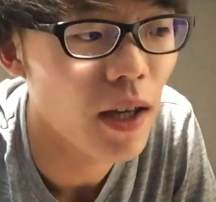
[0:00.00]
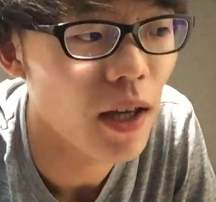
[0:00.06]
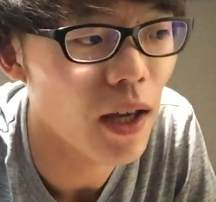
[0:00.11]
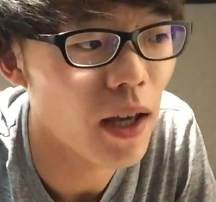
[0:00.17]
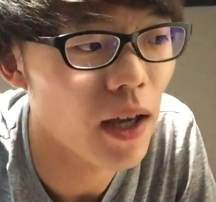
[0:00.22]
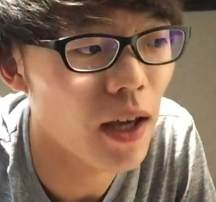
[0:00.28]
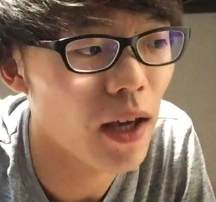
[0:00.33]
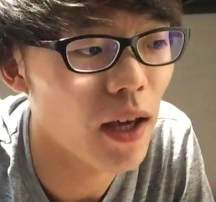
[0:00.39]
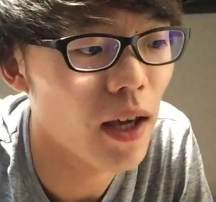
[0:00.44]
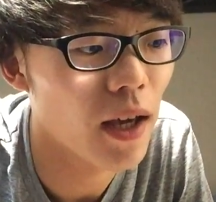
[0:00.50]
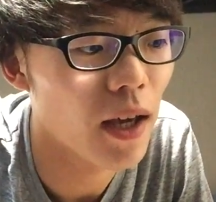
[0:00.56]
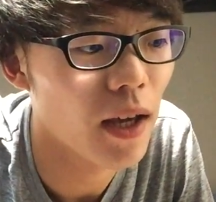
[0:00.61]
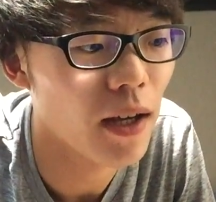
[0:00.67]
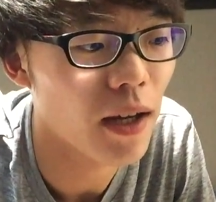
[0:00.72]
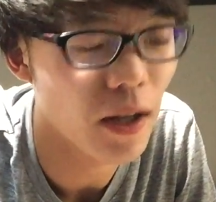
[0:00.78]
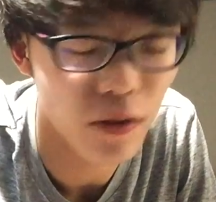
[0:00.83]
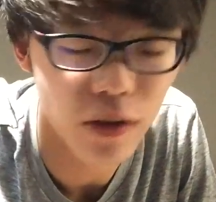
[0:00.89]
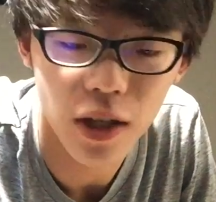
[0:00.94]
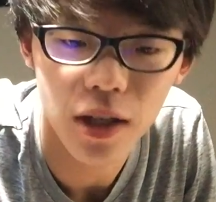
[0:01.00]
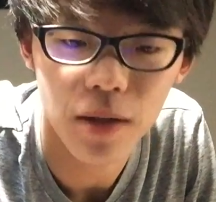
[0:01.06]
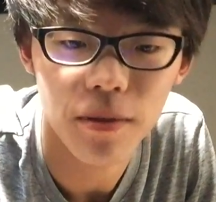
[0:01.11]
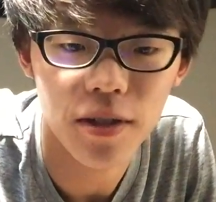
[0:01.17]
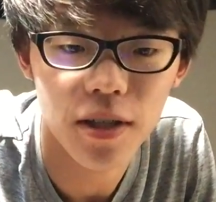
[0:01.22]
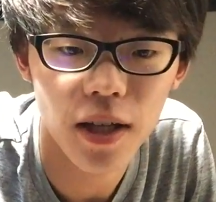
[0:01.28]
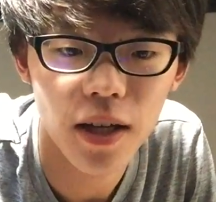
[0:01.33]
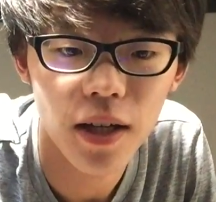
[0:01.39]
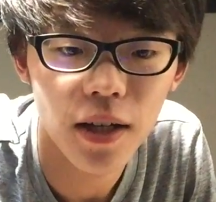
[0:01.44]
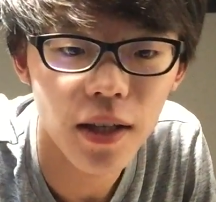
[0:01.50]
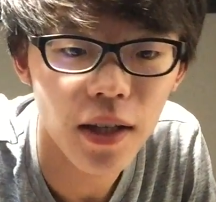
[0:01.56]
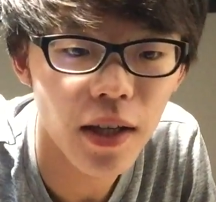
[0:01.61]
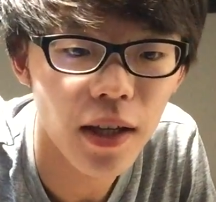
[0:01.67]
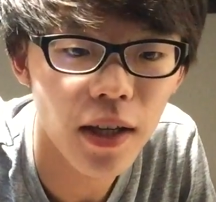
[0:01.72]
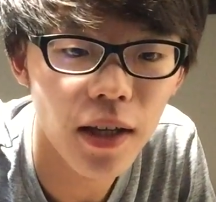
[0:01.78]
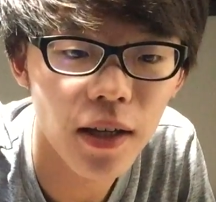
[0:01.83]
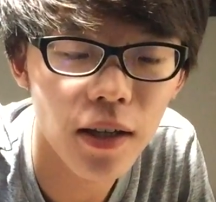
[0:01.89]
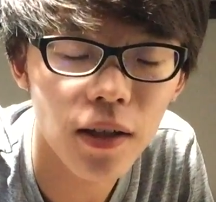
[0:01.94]
えー、カラオケ行きました。
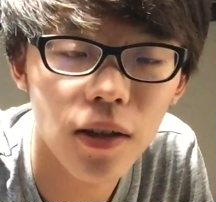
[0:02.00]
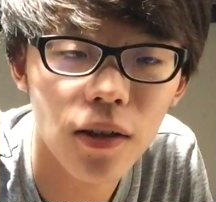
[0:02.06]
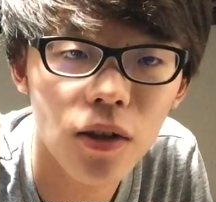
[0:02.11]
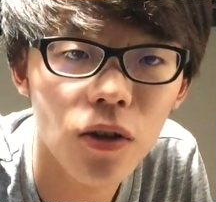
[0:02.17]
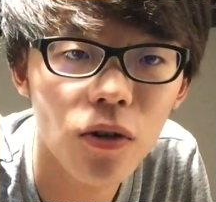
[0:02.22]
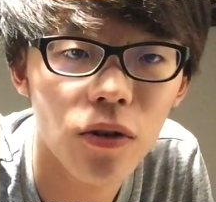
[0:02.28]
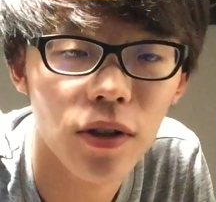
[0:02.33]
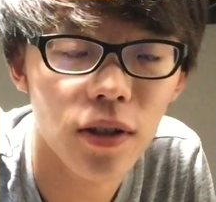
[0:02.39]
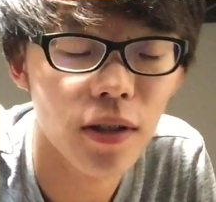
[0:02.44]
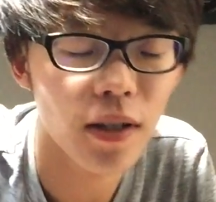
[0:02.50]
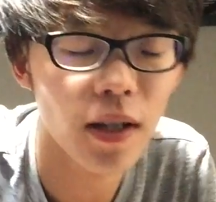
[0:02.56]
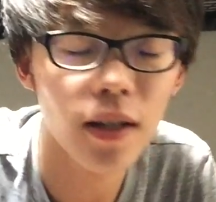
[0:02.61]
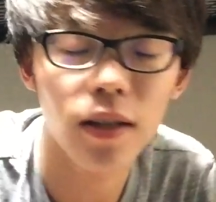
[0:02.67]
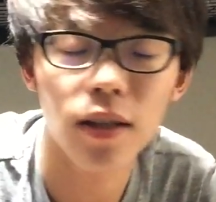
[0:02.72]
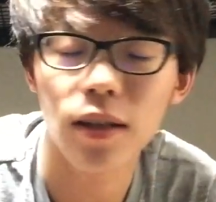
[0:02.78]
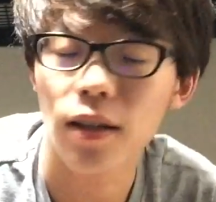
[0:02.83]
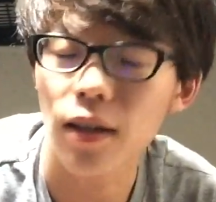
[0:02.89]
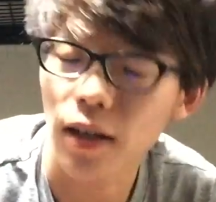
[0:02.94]
で、今日なんで行っ